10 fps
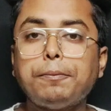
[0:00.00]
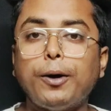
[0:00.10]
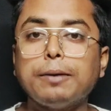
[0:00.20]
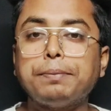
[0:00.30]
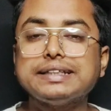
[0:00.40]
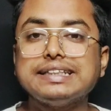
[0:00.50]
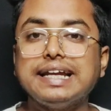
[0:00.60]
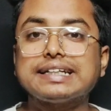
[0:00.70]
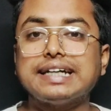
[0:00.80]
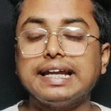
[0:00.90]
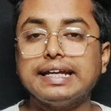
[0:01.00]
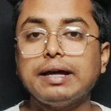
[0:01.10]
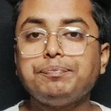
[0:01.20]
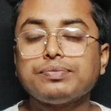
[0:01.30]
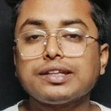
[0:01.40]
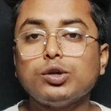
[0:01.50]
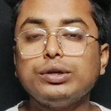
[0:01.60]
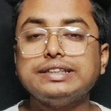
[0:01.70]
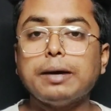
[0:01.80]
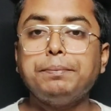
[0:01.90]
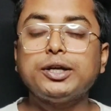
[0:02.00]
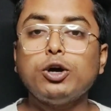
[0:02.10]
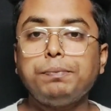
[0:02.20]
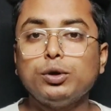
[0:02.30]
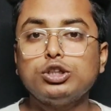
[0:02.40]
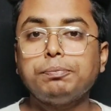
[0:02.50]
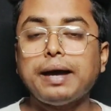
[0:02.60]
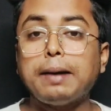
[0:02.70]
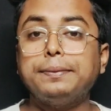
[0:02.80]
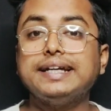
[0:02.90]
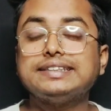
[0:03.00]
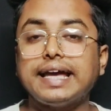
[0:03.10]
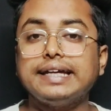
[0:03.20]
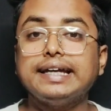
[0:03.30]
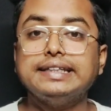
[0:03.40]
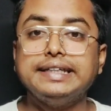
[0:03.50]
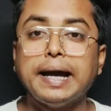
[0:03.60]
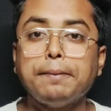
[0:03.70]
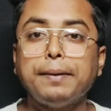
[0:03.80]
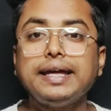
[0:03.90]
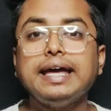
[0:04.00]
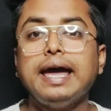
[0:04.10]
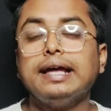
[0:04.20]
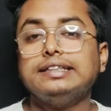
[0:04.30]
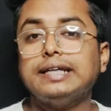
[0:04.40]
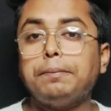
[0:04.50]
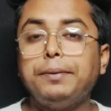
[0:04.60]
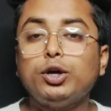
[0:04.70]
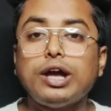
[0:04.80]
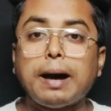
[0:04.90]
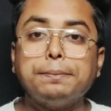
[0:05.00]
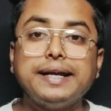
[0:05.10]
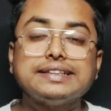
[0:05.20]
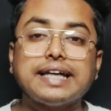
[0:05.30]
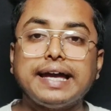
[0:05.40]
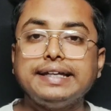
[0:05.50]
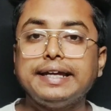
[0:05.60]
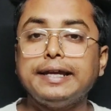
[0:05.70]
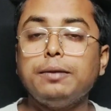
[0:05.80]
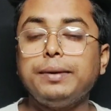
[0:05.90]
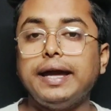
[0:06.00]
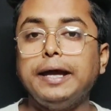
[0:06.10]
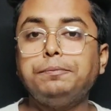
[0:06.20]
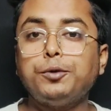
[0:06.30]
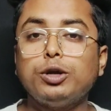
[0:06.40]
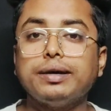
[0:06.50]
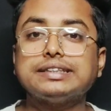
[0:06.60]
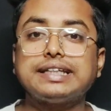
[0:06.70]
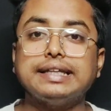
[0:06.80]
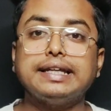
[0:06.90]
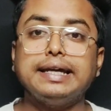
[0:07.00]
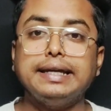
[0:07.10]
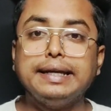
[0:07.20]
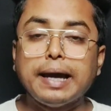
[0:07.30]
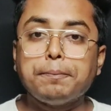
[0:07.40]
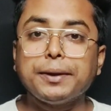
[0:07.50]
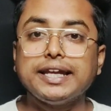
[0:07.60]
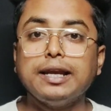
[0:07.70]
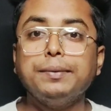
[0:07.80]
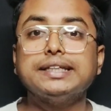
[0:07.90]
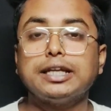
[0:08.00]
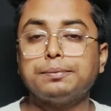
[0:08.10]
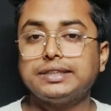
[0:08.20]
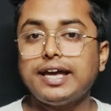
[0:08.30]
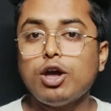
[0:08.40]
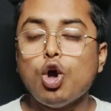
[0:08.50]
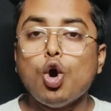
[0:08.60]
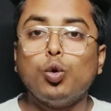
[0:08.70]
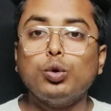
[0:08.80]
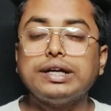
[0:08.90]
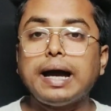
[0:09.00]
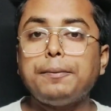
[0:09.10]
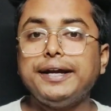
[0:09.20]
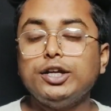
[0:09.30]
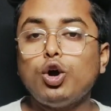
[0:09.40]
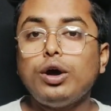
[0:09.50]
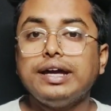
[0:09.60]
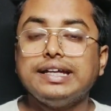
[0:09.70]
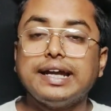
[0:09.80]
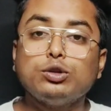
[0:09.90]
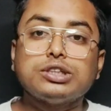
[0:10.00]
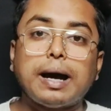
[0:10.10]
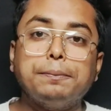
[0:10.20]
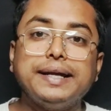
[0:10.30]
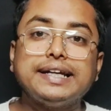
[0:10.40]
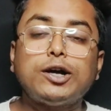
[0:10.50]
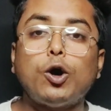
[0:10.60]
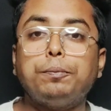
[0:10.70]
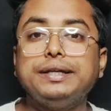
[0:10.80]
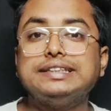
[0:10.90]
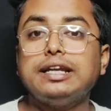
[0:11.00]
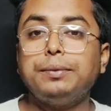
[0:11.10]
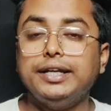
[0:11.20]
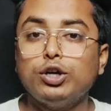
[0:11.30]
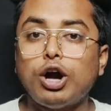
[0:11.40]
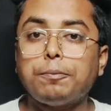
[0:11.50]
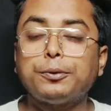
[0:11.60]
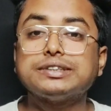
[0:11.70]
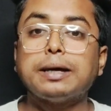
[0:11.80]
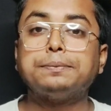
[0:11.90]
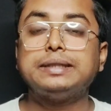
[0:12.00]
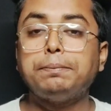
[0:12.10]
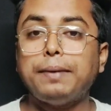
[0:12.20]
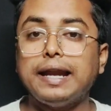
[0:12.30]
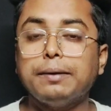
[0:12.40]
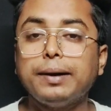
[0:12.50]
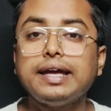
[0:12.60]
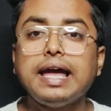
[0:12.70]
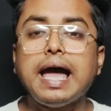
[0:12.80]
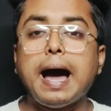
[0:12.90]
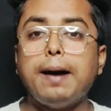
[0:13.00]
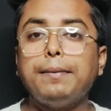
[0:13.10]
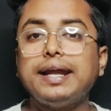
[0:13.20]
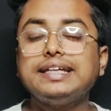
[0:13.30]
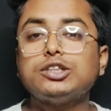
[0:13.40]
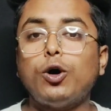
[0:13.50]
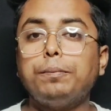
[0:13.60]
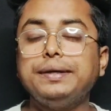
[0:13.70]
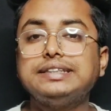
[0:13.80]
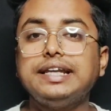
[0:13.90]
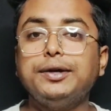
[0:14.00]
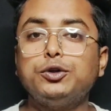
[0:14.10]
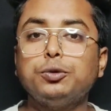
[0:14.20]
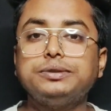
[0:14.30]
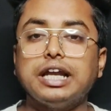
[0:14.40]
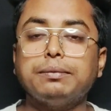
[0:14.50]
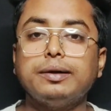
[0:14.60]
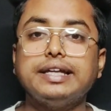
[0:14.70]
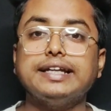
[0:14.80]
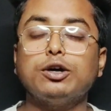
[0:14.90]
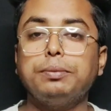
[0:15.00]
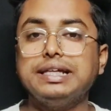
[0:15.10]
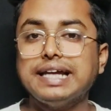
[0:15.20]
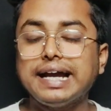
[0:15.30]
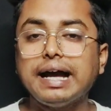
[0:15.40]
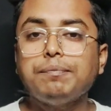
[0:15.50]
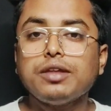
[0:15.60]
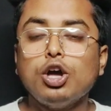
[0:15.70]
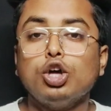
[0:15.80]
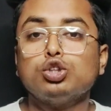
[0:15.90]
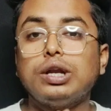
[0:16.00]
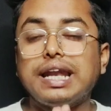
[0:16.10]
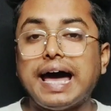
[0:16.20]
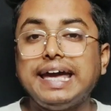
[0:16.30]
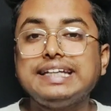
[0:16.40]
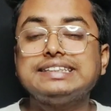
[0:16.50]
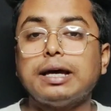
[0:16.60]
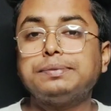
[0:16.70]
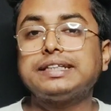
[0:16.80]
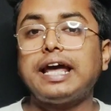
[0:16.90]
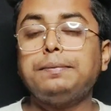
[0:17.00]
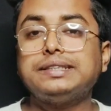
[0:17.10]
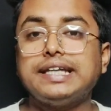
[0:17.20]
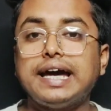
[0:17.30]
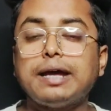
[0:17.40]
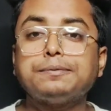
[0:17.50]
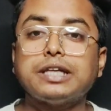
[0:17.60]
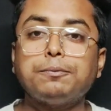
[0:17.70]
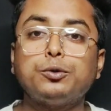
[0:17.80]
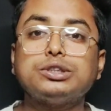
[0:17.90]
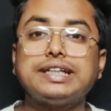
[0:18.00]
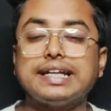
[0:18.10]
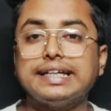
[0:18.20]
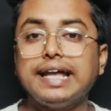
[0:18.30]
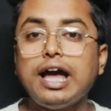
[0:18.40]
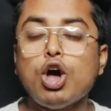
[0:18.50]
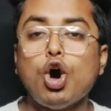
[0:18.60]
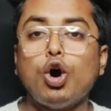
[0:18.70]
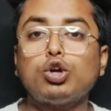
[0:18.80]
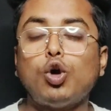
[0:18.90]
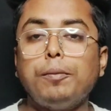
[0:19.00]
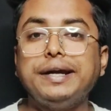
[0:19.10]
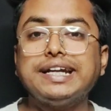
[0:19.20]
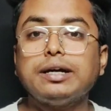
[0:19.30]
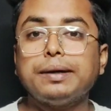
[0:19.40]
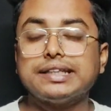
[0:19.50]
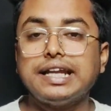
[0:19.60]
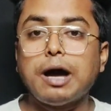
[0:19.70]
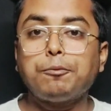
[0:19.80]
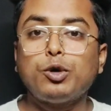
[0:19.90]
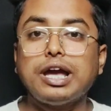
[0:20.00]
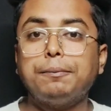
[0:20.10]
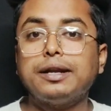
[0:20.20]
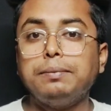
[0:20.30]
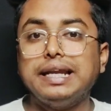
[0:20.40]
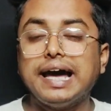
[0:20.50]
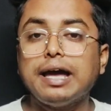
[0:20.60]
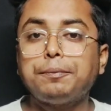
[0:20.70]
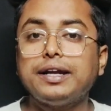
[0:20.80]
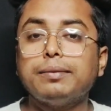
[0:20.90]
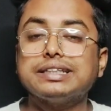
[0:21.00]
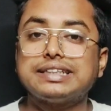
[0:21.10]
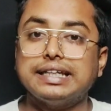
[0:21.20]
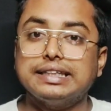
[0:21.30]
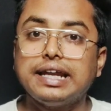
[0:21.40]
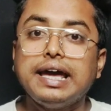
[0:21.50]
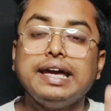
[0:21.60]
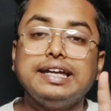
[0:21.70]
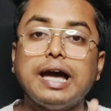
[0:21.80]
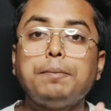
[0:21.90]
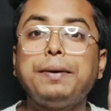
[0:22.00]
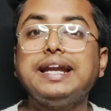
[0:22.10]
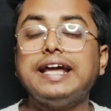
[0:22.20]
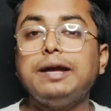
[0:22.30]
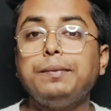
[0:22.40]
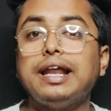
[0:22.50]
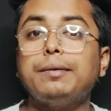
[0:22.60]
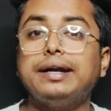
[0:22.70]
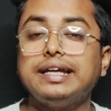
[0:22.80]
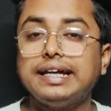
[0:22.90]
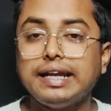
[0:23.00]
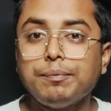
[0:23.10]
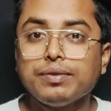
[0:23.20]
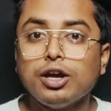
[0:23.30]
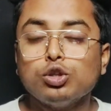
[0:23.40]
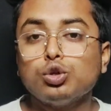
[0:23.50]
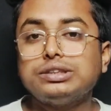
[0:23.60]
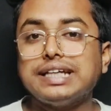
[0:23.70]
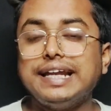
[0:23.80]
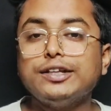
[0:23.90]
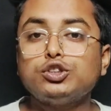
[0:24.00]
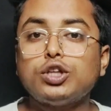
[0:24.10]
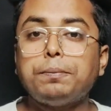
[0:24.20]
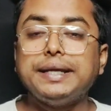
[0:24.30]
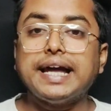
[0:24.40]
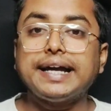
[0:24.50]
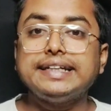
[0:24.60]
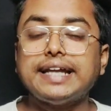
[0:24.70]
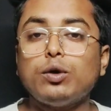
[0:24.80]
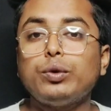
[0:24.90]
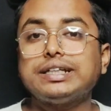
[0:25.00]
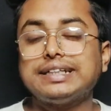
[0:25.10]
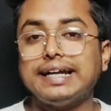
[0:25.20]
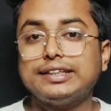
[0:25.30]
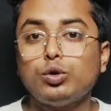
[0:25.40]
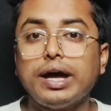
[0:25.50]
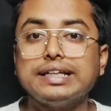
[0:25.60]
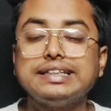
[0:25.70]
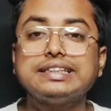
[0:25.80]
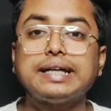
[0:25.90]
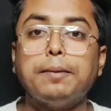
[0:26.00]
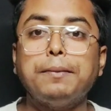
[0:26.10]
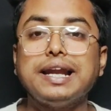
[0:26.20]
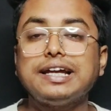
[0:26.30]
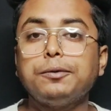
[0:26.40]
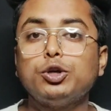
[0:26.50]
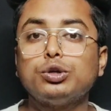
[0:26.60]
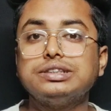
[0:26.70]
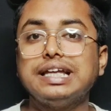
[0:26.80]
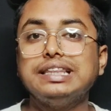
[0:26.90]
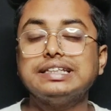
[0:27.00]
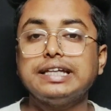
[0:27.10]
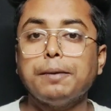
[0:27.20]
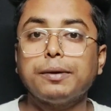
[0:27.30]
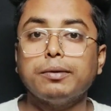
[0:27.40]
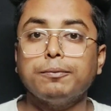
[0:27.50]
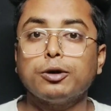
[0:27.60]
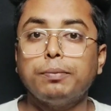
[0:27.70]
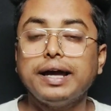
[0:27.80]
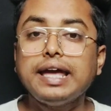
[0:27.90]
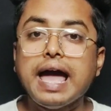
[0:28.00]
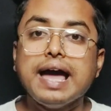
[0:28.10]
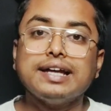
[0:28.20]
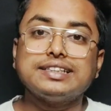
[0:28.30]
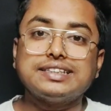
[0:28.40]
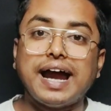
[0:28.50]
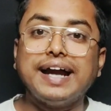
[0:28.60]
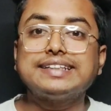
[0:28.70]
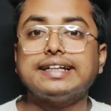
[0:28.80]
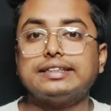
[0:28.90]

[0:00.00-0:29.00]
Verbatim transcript: आप ऑल पर सिलेक्ट कर लेना क्योंकि तो जब भी कोई फ्यूचर पे अपडेट्स आएंगे जी हाँ भाई जब भी कोई अपडेट्स आएंगे रियलमी एट प्रो डिवाइस के अंदर इंडिया पे रियलमी की तरफ से उनका वीडियो यानी उस अपडेट का ऑफिशियल वीडियो आपको सबसे पहले भाई हमारे इस ऑफिशियल यूट्यूब चैनल पर देखने को मिल जाएगा तो लाइक सब्सक्राइब शेयर आप सब कुछ कर देना और कमेंट करके बताना आपको ये अपडेट मिला है आपके डिवाइस के अंदर या फिर नहीं मिला है ठीक है ना तो चलिए दोस्तों बिना किसी टाइम वेस्ट करते हुए आज की इस कमाल के वीडियो को जल्दी से यहाँ पर हम लोग भाई स्टार्ट